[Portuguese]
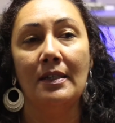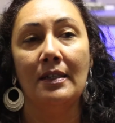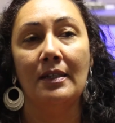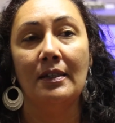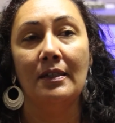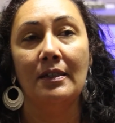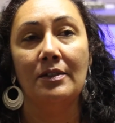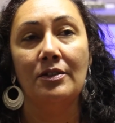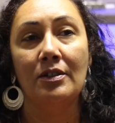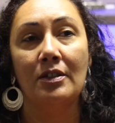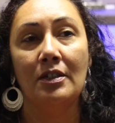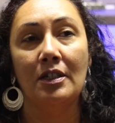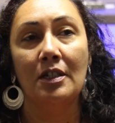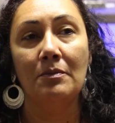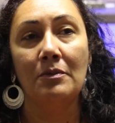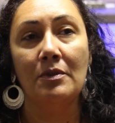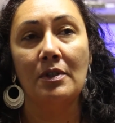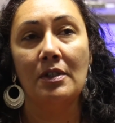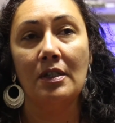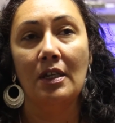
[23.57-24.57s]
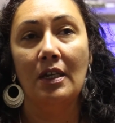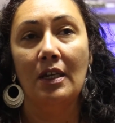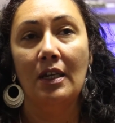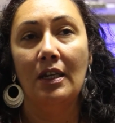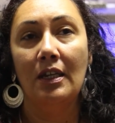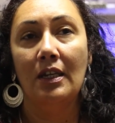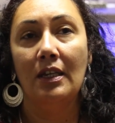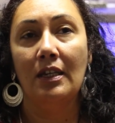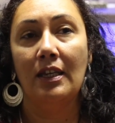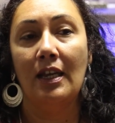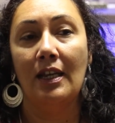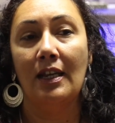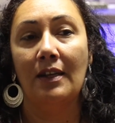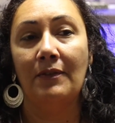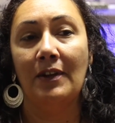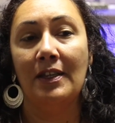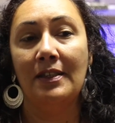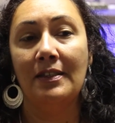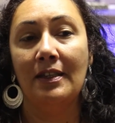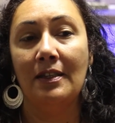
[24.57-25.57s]
uh, digamos, que ela
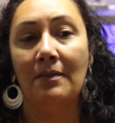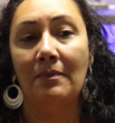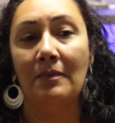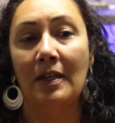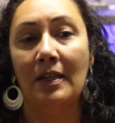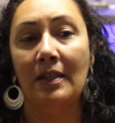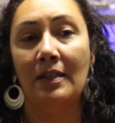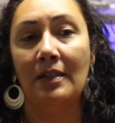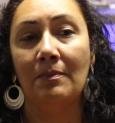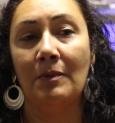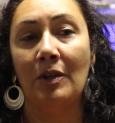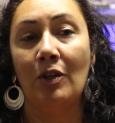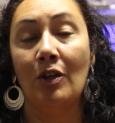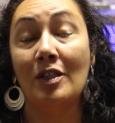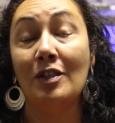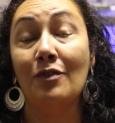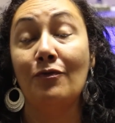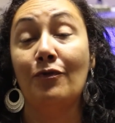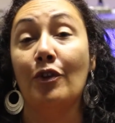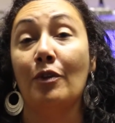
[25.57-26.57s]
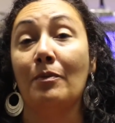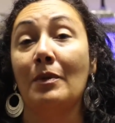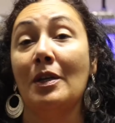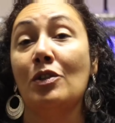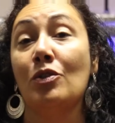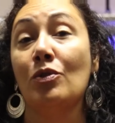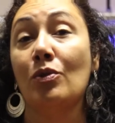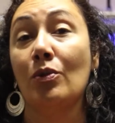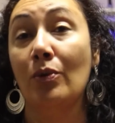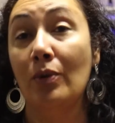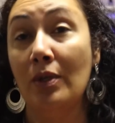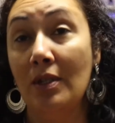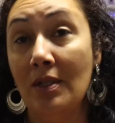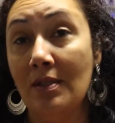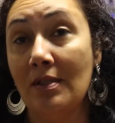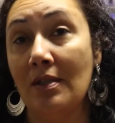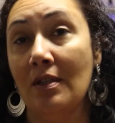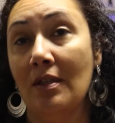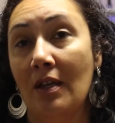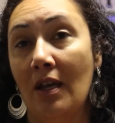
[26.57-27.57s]
vai ter mai, maiores
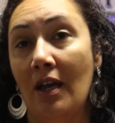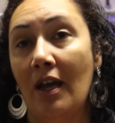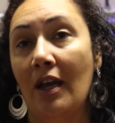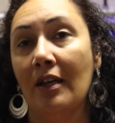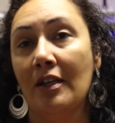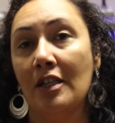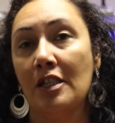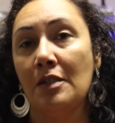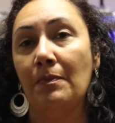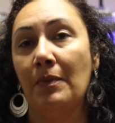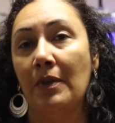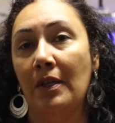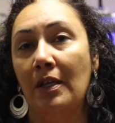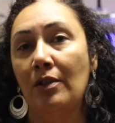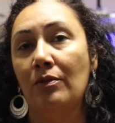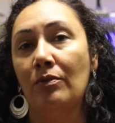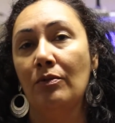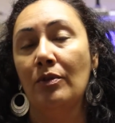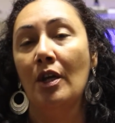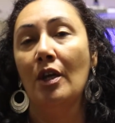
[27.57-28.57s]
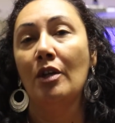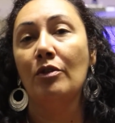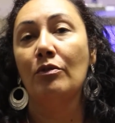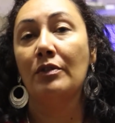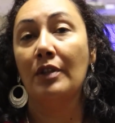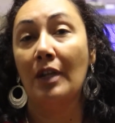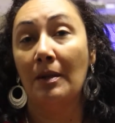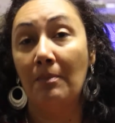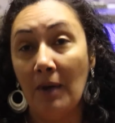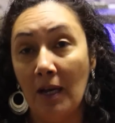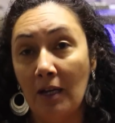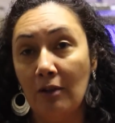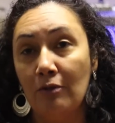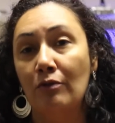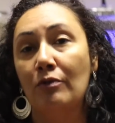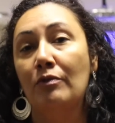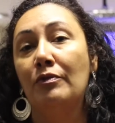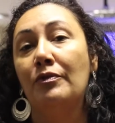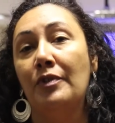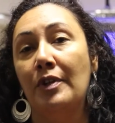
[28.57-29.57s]
informações a respeito do trabalho
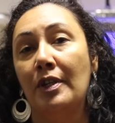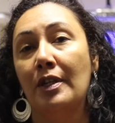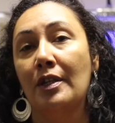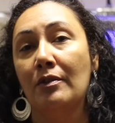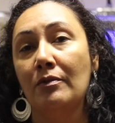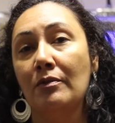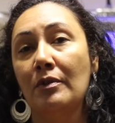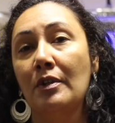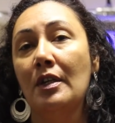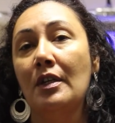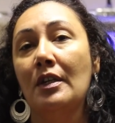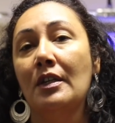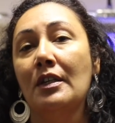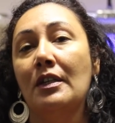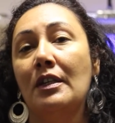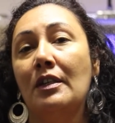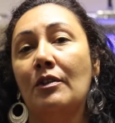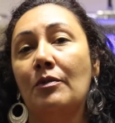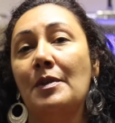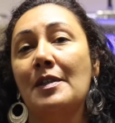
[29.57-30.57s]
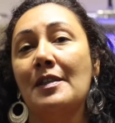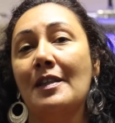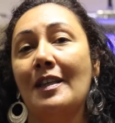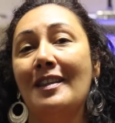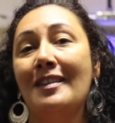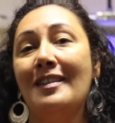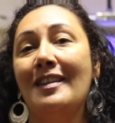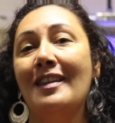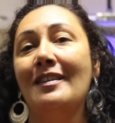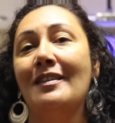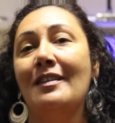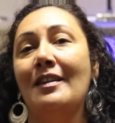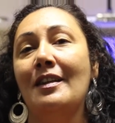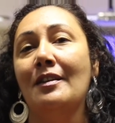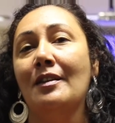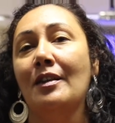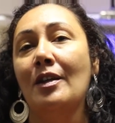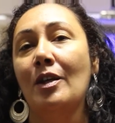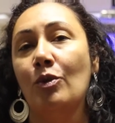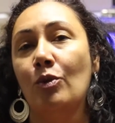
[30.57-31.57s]
do governo e começar a
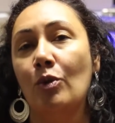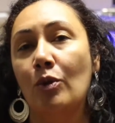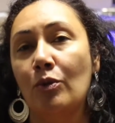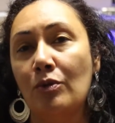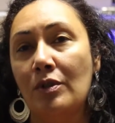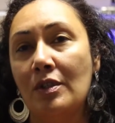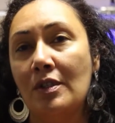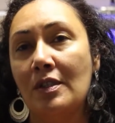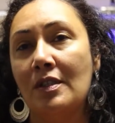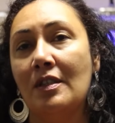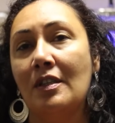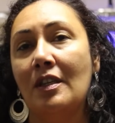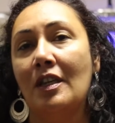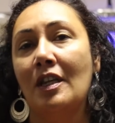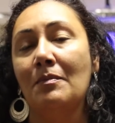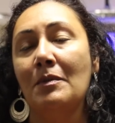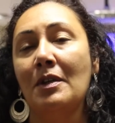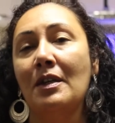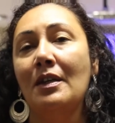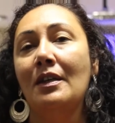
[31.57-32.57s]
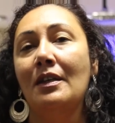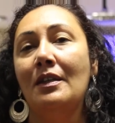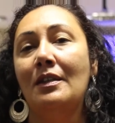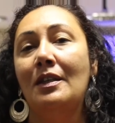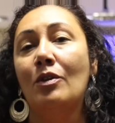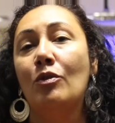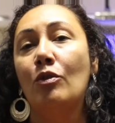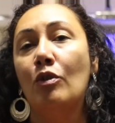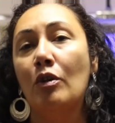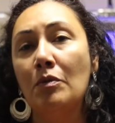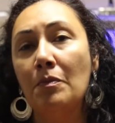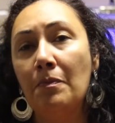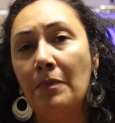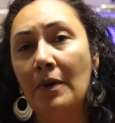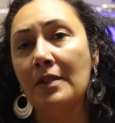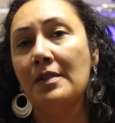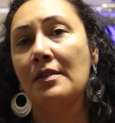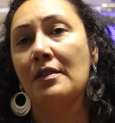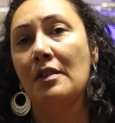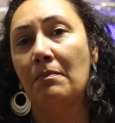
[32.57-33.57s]
entender todo o sistema de como
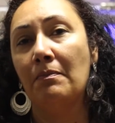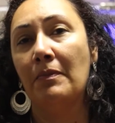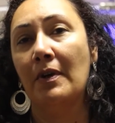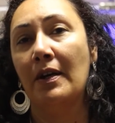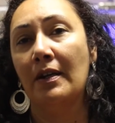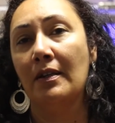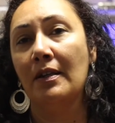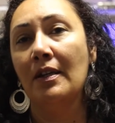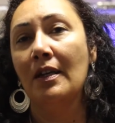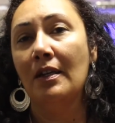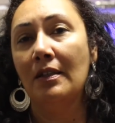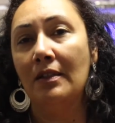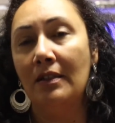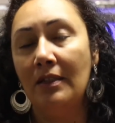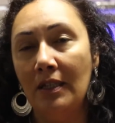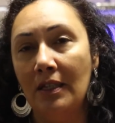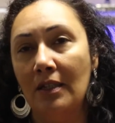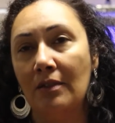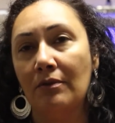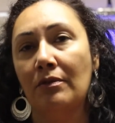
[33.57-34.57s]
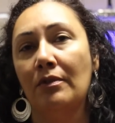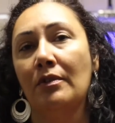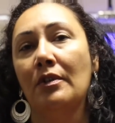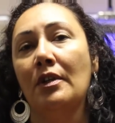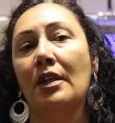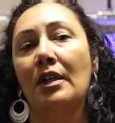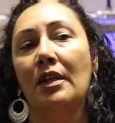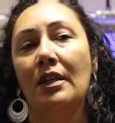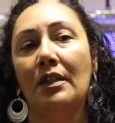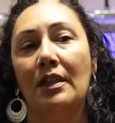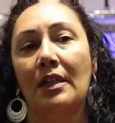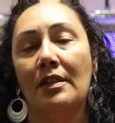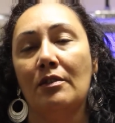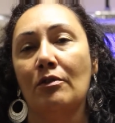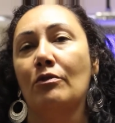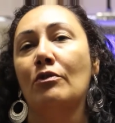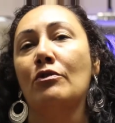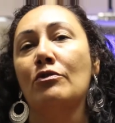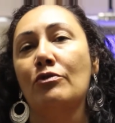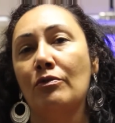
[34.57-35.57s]
participar dentro
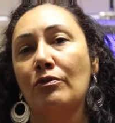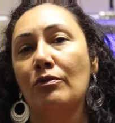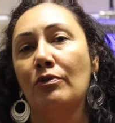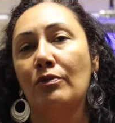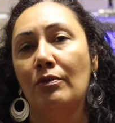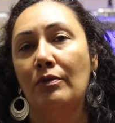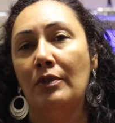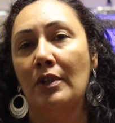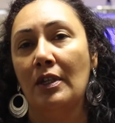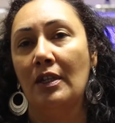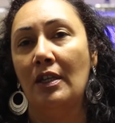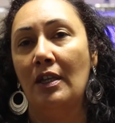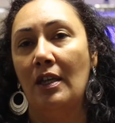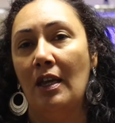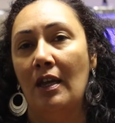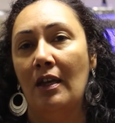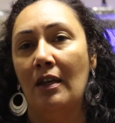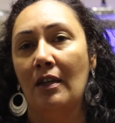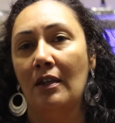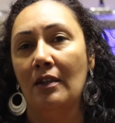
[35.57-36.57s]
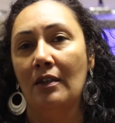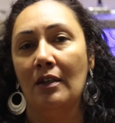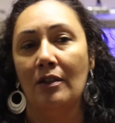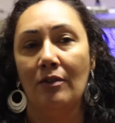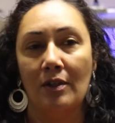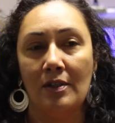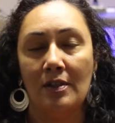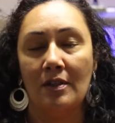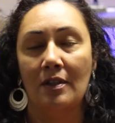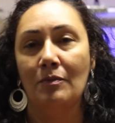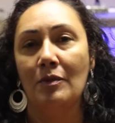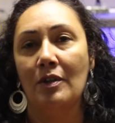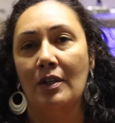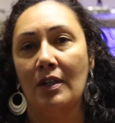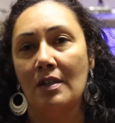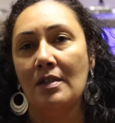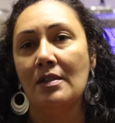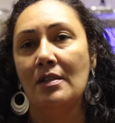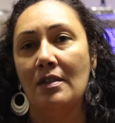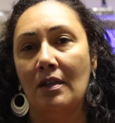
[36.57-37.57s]
dessa conjuntura que é a nossa
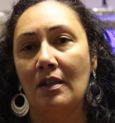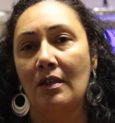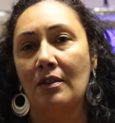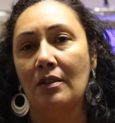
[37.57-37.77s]
democracia. A